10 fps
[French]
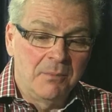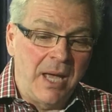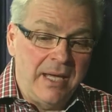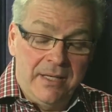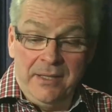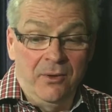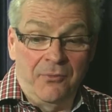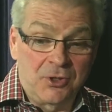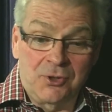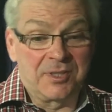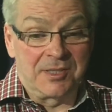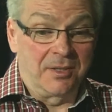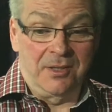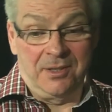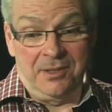ben, on fait juste
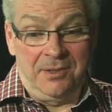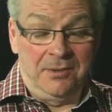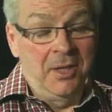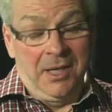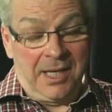euh,